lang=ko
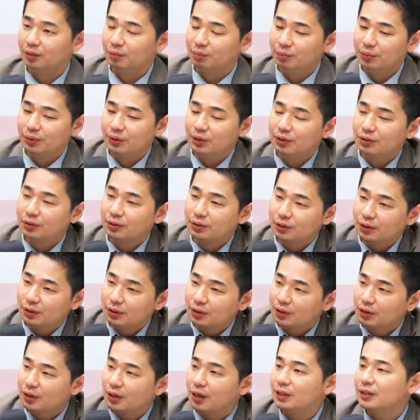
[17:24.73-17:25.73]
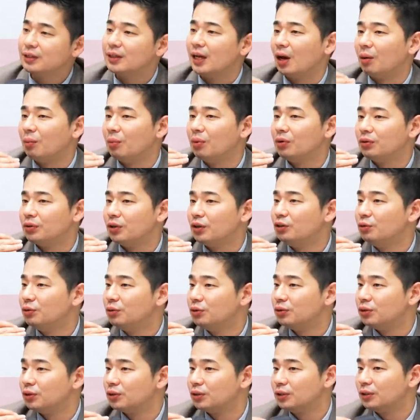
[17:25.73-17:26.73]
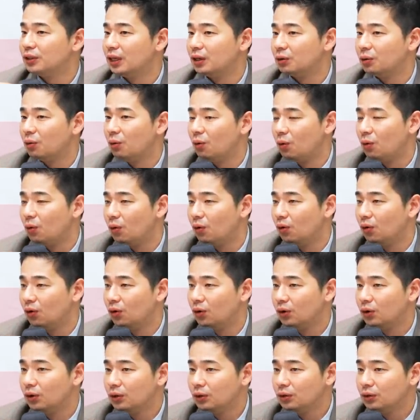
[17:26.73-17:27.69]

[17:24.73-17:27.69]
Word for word: 밑에서 끝까지 양봉 세우면서 끝났고 음.